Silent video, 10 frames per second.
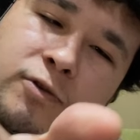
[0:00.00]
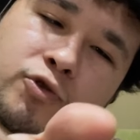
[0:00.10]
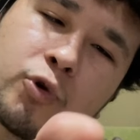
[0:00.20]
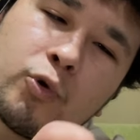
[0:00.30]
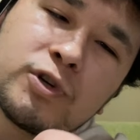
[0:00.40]

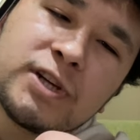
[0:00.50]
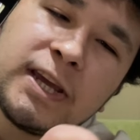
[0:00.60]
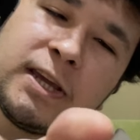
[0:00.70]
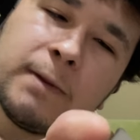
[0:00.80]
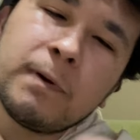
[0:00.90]
çoğu
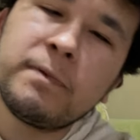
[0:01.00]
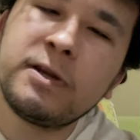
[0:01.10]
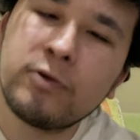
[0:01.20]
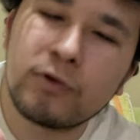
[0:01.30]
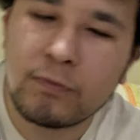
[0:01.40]
şeyi
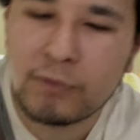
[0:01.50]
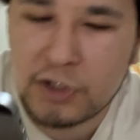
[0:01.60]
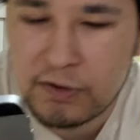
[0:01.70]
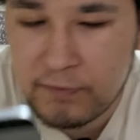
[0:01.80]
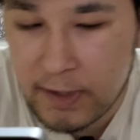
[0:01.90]

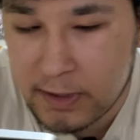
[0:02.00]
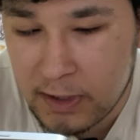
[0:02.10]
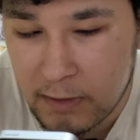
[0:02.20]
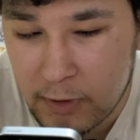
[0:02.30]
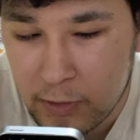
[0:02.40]
yapabiliyorum. GIF
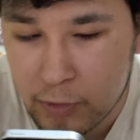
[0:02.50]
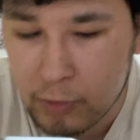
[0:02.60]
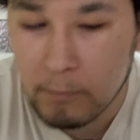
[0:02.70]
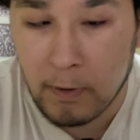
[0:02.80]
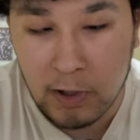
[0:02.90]

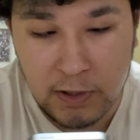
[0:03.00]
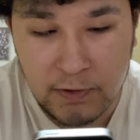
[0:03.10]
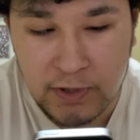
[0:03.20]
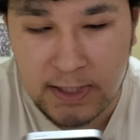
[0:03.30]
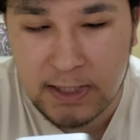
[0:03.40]
ekleyebiliyorum,
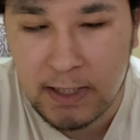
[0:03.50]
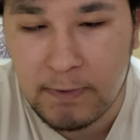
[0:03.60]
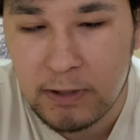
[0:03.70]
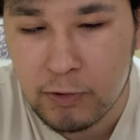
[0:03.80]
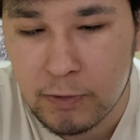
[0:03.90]
bağlantı
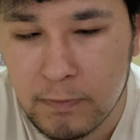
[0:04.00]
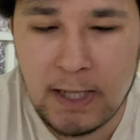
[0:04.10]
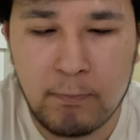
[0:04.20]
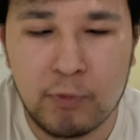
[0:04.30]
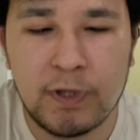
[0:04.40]
ekleyebiliyorum.
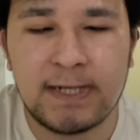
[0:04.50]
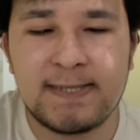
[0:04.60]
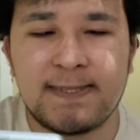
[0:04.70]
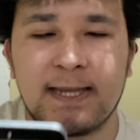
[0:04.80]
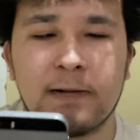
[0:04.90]
Yani bunları
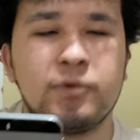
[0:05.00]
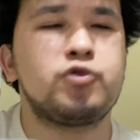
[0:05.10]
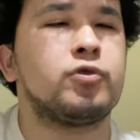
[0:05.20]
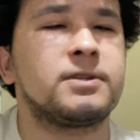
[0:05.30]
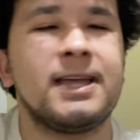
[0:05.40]
Instagram'ın
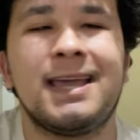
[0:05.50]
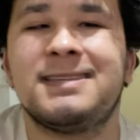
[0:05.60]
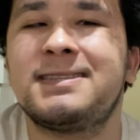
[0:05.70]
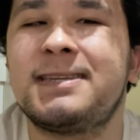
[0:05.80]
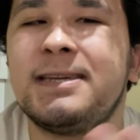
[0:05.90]
çok da
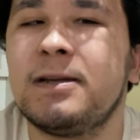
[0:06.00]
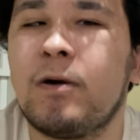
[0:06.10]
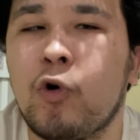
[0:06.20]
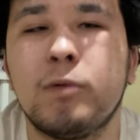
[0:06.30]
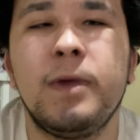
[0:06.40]
eski
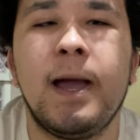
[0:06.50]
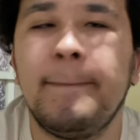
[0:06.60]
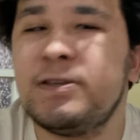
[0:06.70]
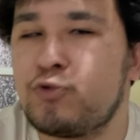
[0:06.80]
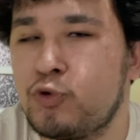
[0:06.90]

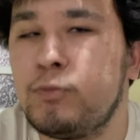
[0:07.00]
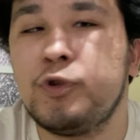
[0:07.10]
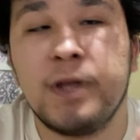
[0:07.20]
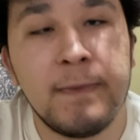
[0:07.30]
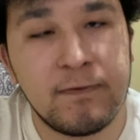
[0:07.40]
olmayan bir
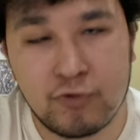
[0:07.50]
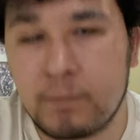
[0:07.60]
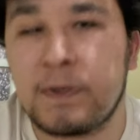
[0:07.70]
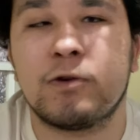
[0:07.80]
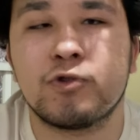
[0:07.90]
sürümünde
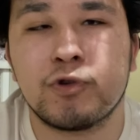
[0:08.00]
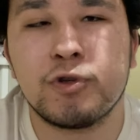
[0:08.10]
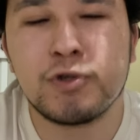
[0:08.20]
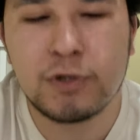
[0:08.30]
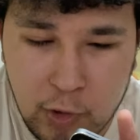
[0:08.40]
mevcut
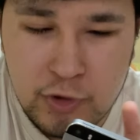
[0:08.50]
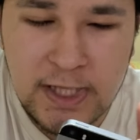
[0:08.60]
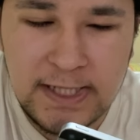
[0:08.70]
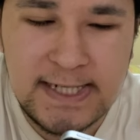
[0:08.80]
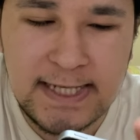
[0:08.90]
biliyorsunuz. O
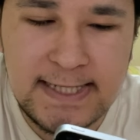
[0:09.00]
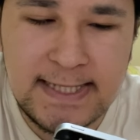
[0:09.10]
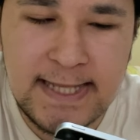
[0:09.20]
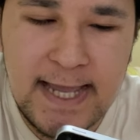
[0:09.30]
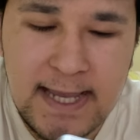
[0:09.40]
yüzden
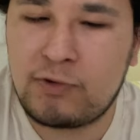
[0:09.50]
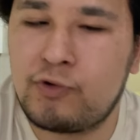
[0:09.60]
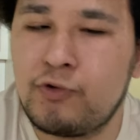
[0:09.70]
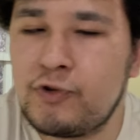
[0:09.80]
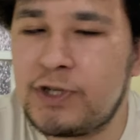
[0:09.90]
içerisine
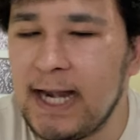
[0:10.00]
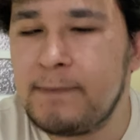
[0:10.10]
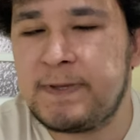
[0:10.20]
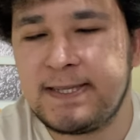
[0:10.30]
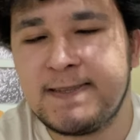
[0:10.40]

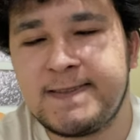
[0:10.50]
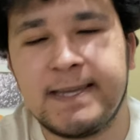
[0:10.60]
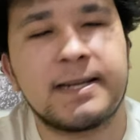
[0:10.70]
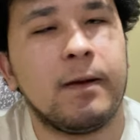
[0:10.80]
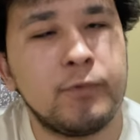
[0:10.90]
güncel bir
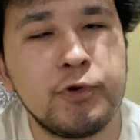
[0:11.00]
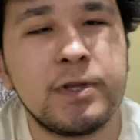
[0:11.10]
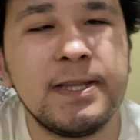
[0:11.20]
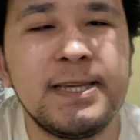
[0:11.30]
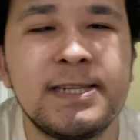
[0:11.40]
Instagram
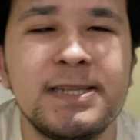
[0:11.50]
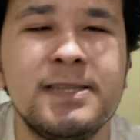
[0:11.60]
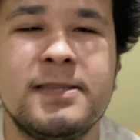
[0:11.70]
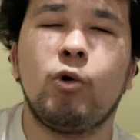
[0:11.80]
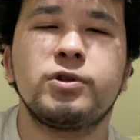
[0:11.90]
yüklediği
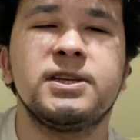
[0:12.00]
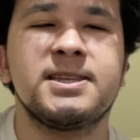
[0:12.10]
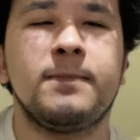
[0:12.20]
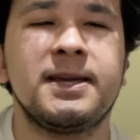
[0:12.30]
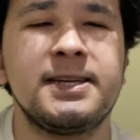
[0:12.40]
için orada
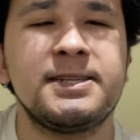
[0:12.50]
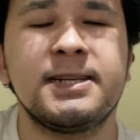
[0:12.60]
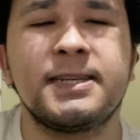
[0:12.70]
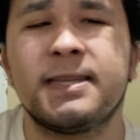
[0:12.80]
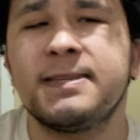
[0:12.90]
zaman
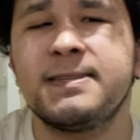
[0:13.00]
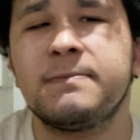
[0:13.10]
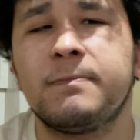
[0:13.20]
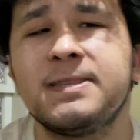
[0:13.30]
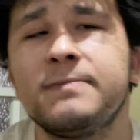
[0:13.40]
geçirirken
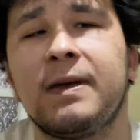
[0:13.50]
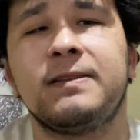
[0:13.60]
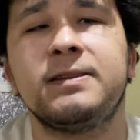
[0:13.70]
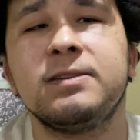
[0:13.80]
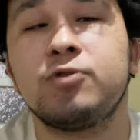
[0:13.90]
ısınması
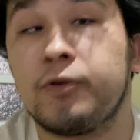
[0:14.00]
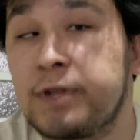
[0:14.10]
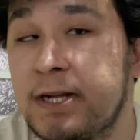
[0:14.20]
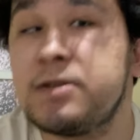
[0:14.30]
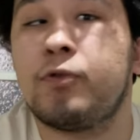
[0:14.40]
bence son derece